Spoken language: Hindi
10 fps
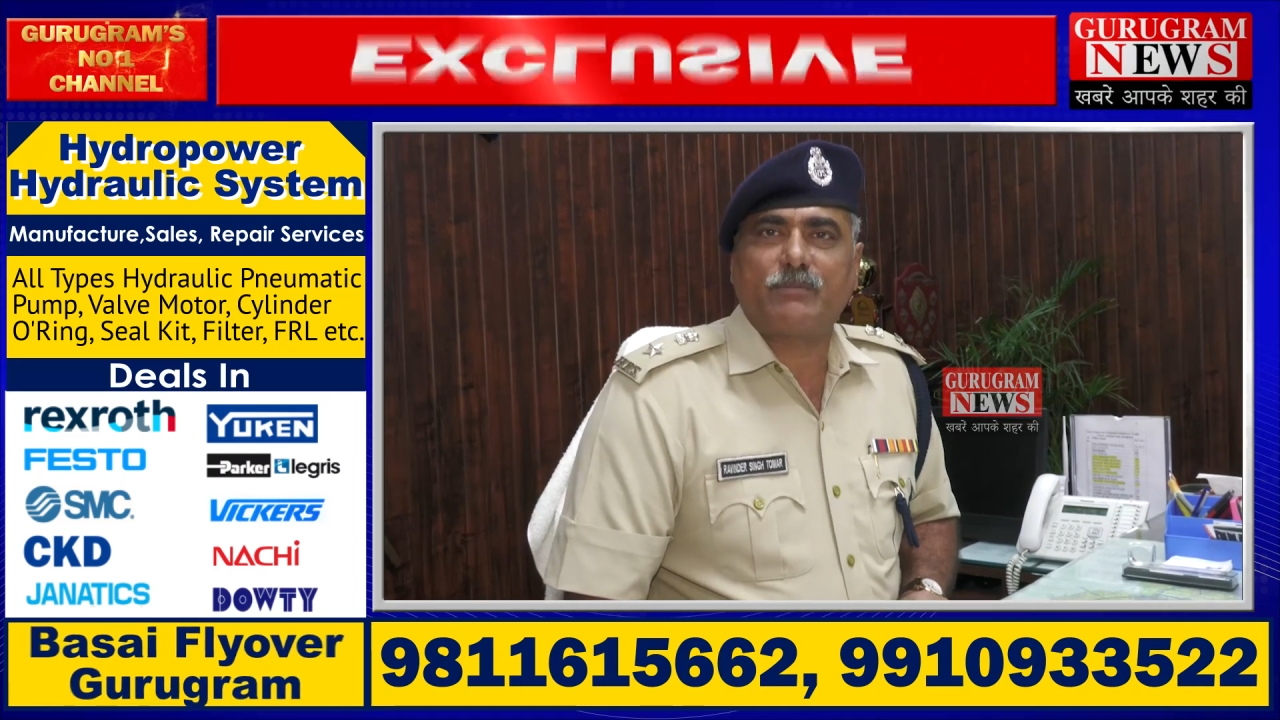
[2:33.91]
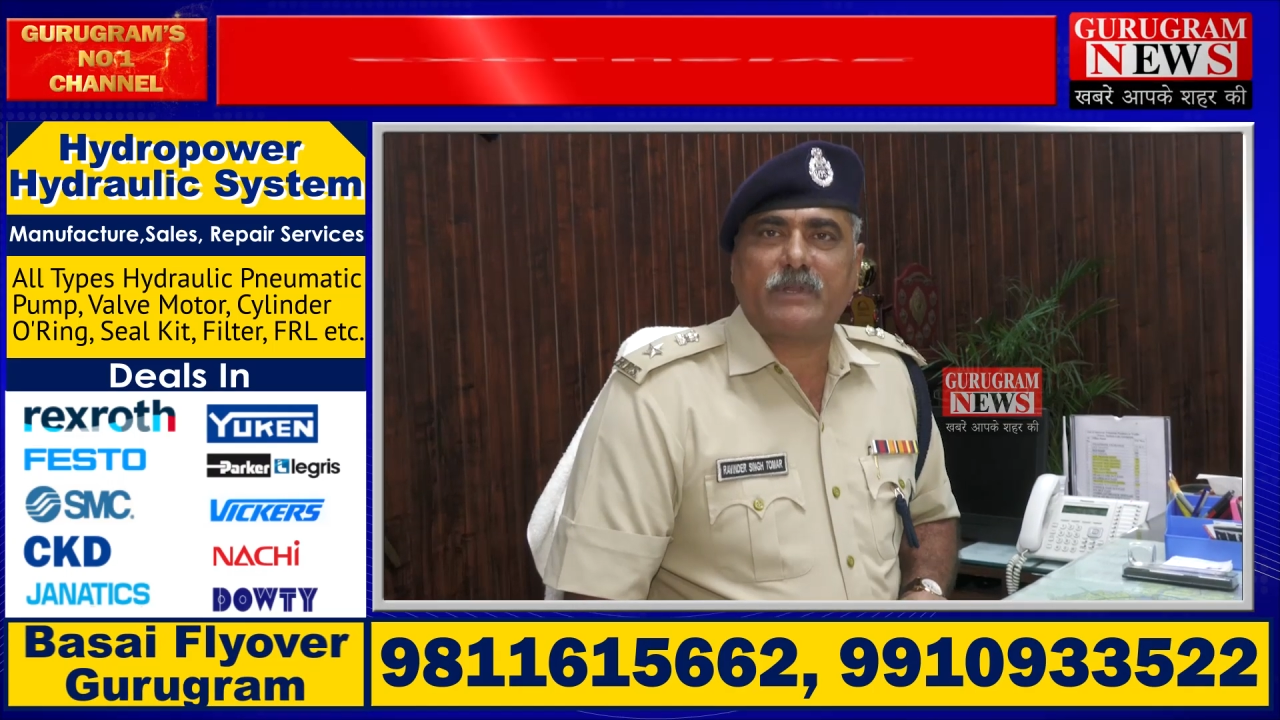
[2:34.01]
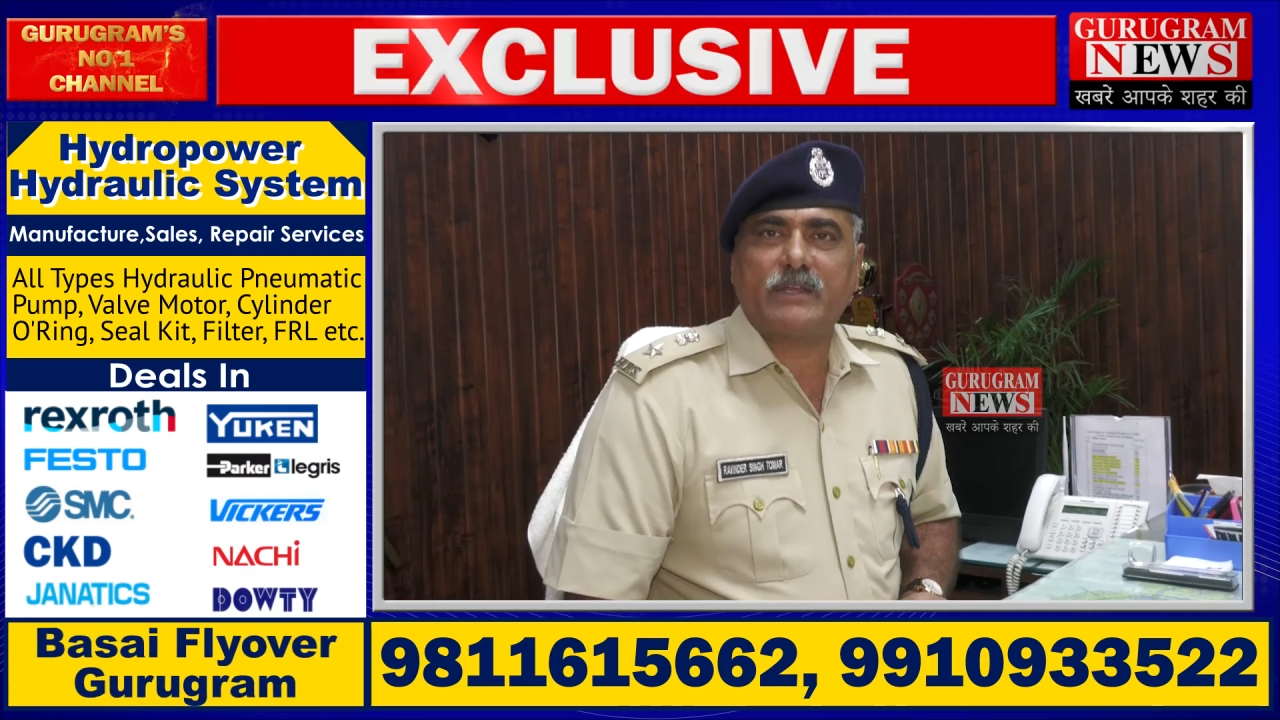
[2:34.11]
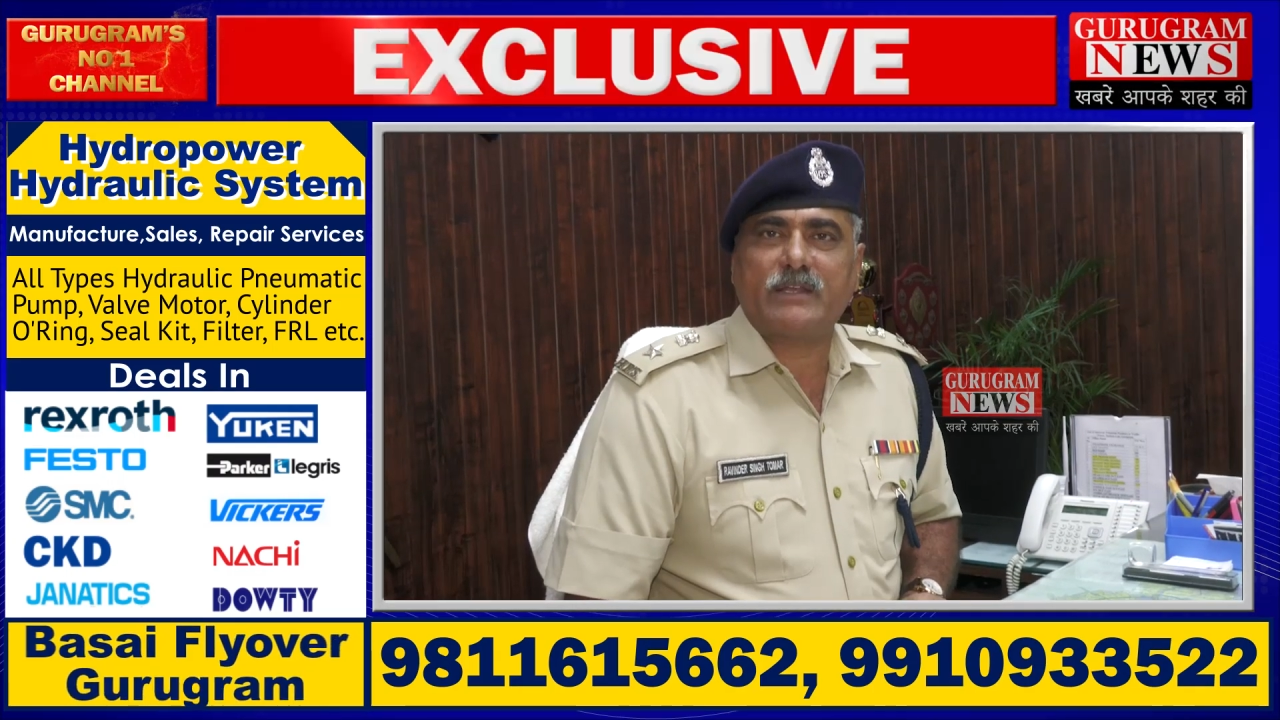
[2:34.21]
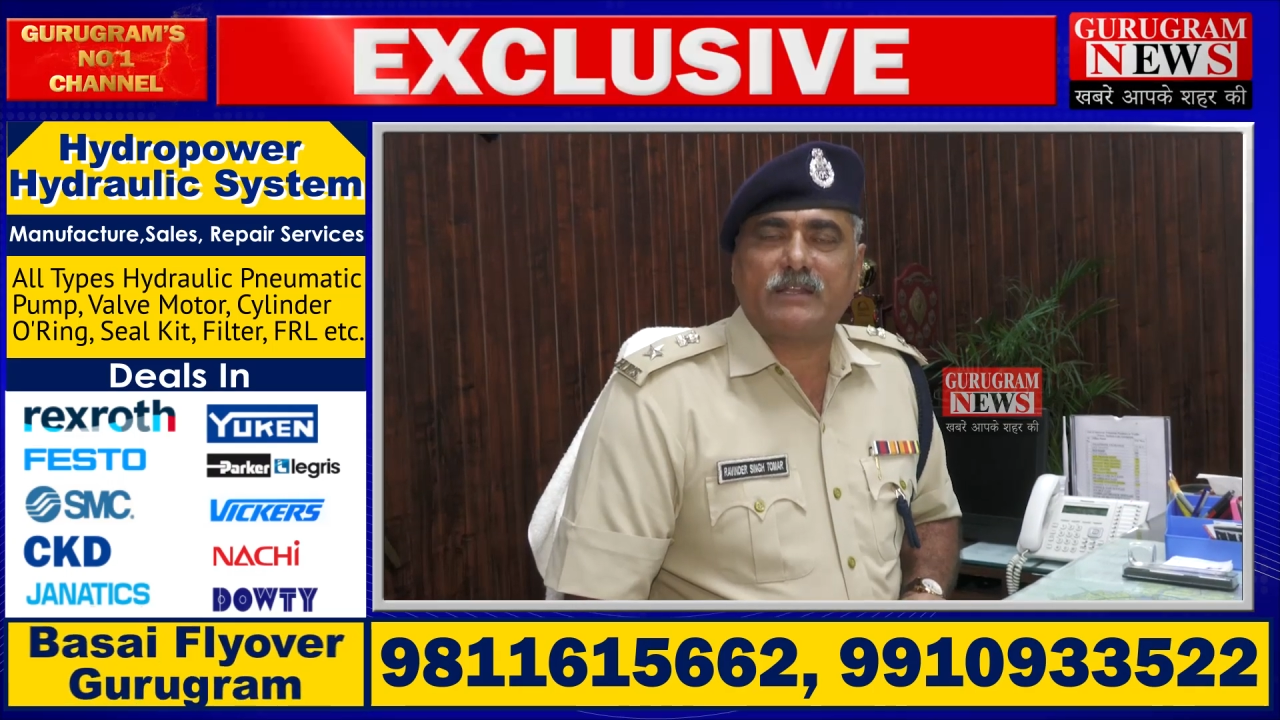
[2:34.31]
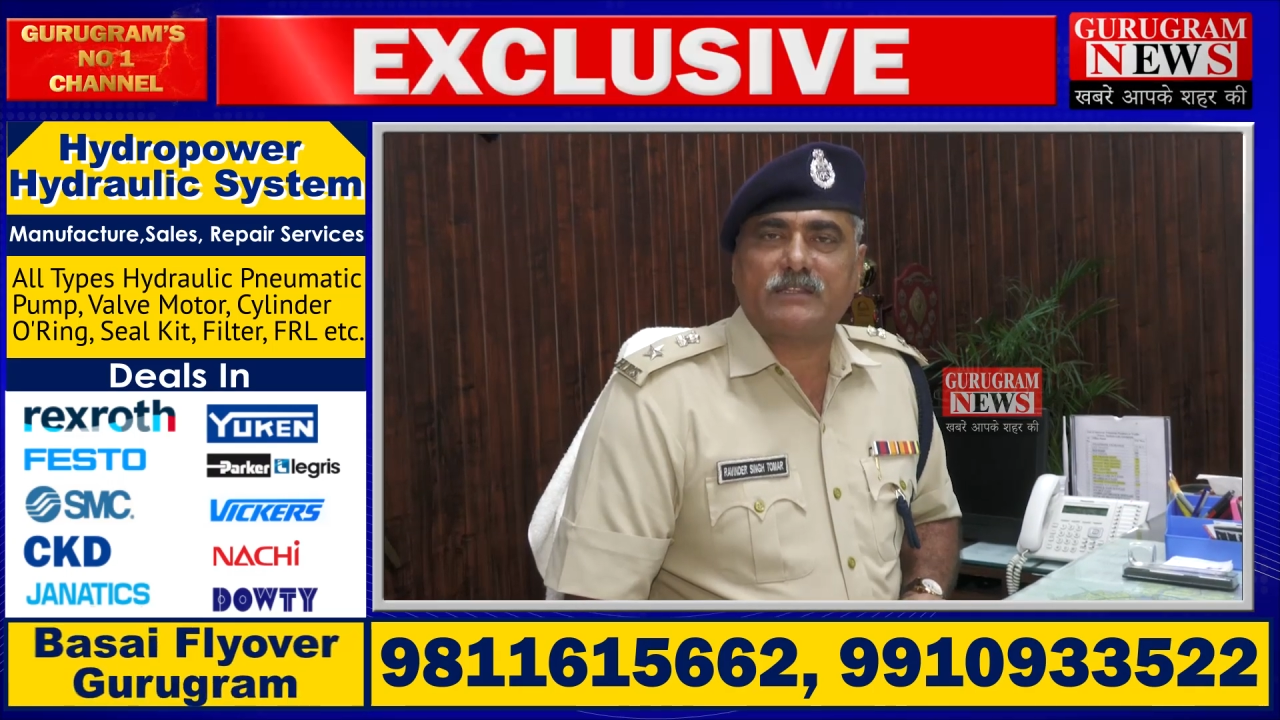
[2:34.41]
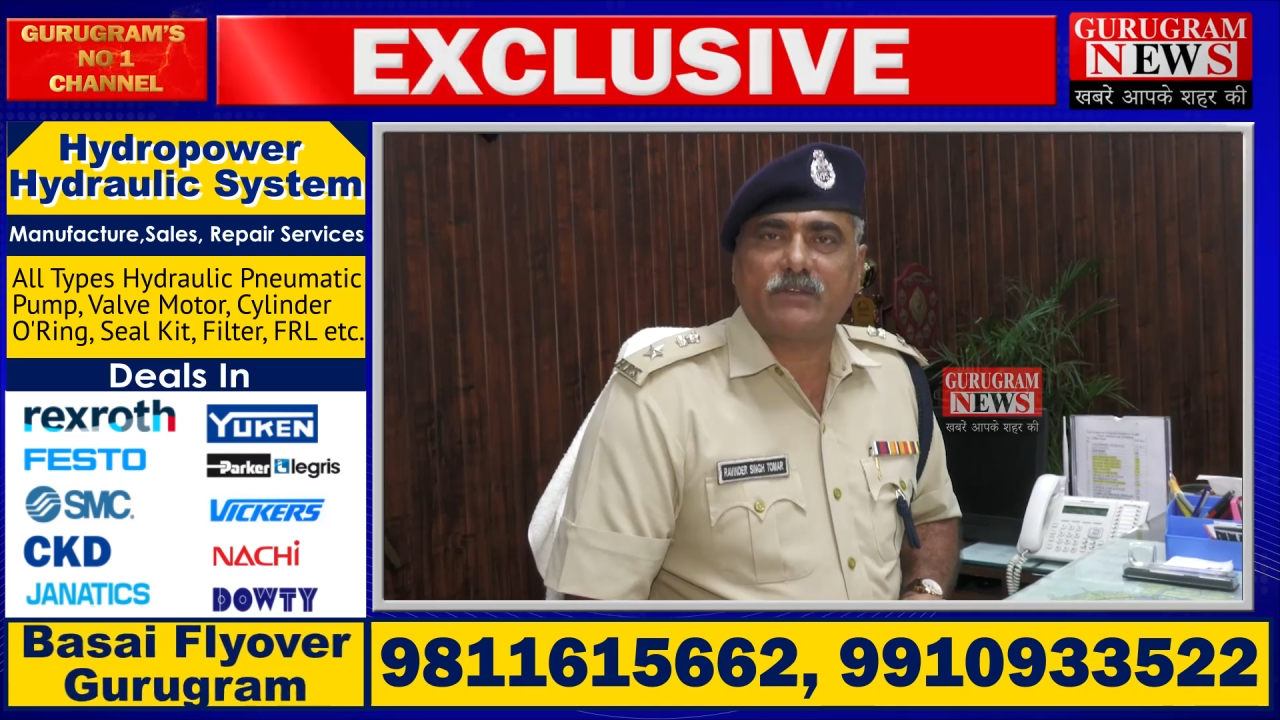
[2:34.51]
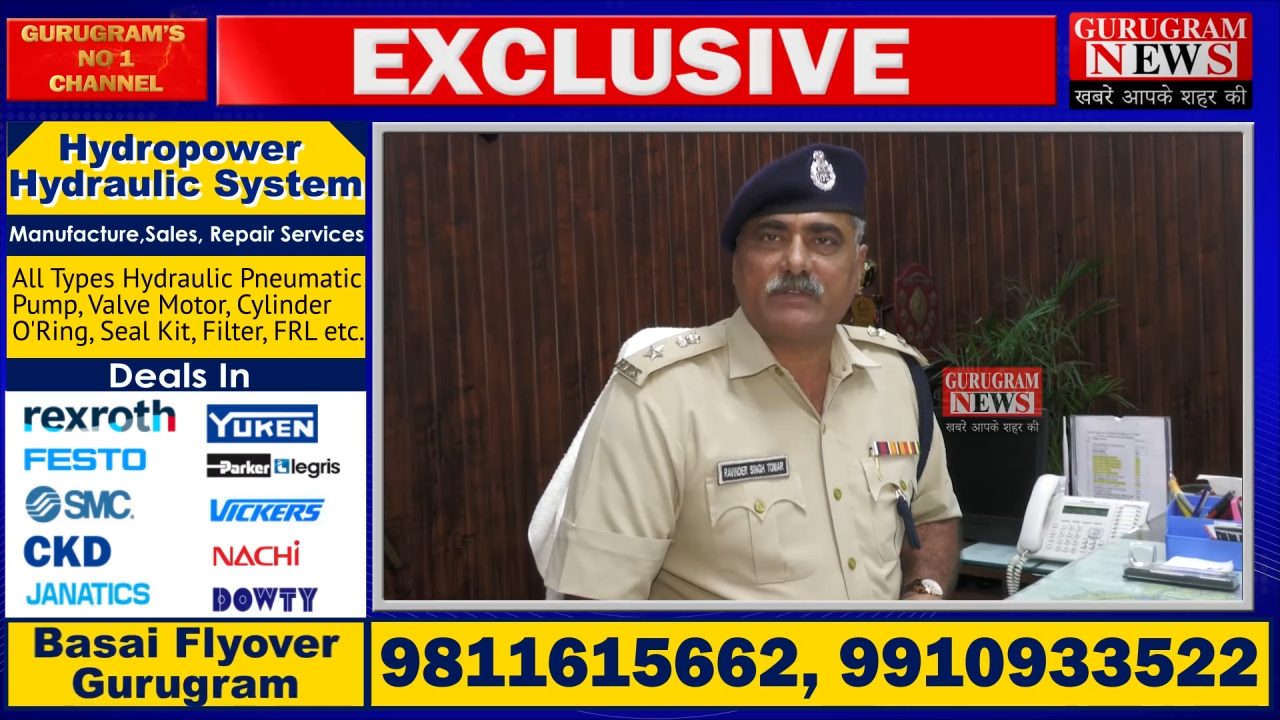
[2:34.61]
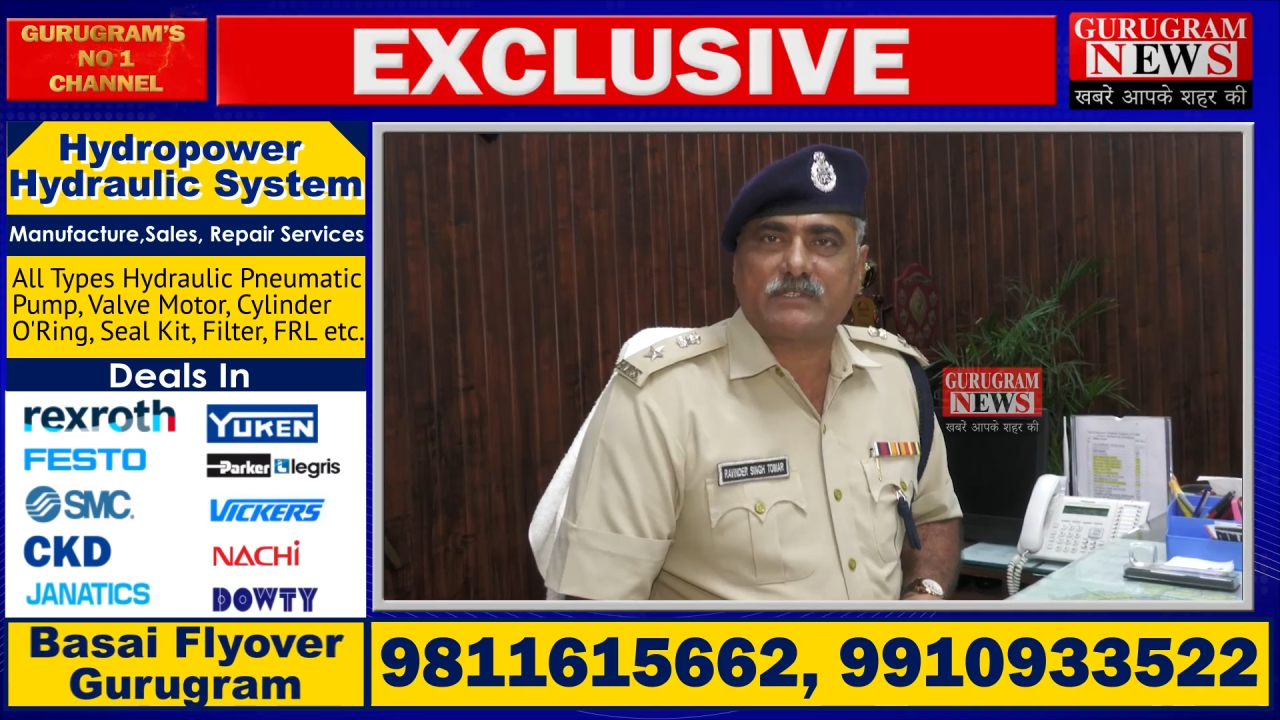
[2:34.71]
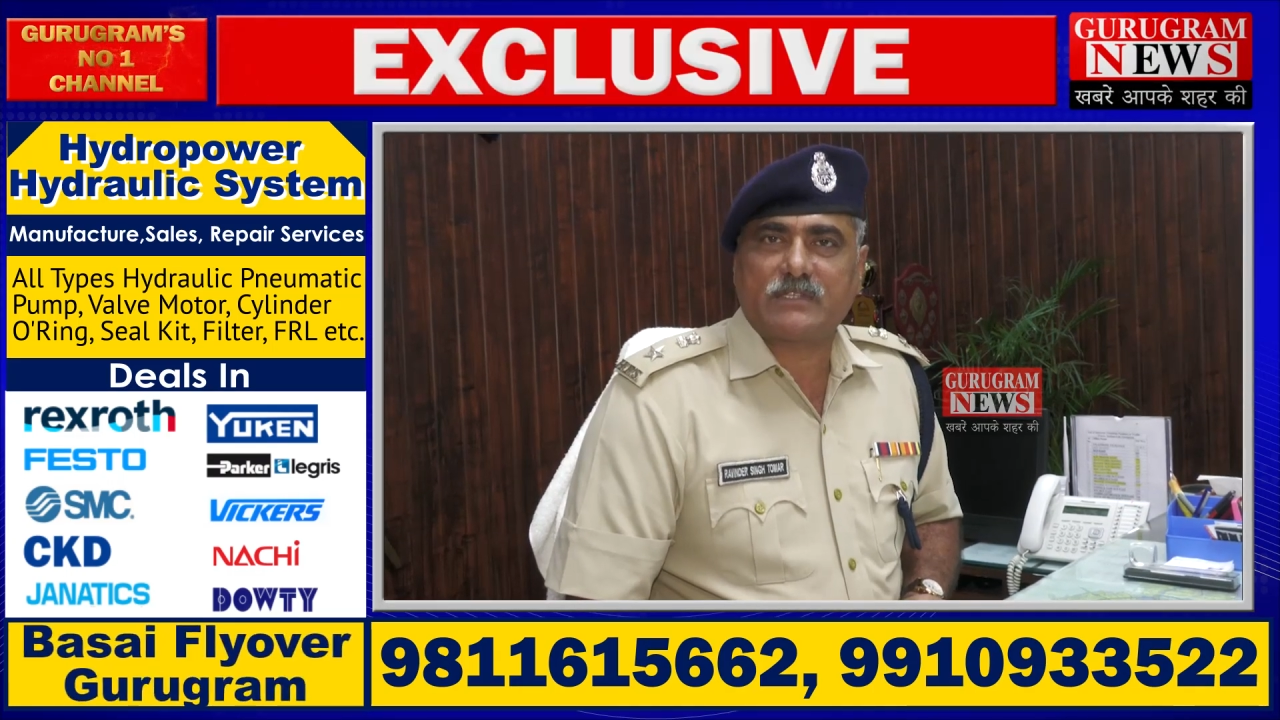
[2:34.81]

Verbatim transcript: अपने गंतव्य